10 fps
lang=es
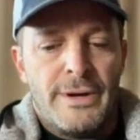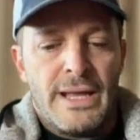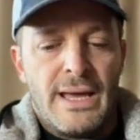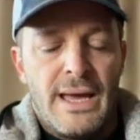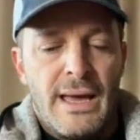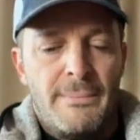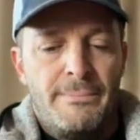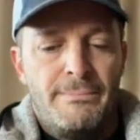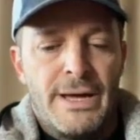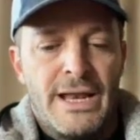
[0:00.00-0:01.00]
Para,
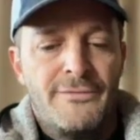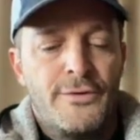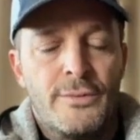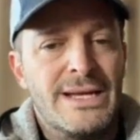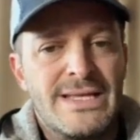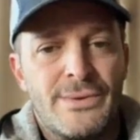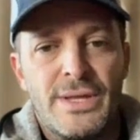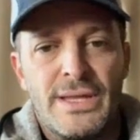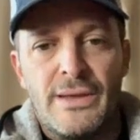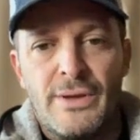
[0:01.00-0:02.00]
para informarse
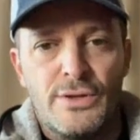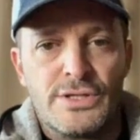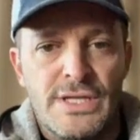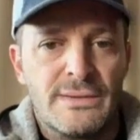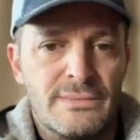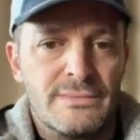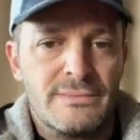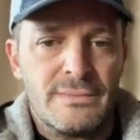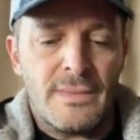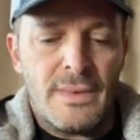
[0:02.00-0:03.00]
bien del evento es
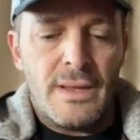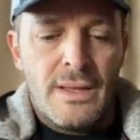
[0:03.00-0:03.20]
en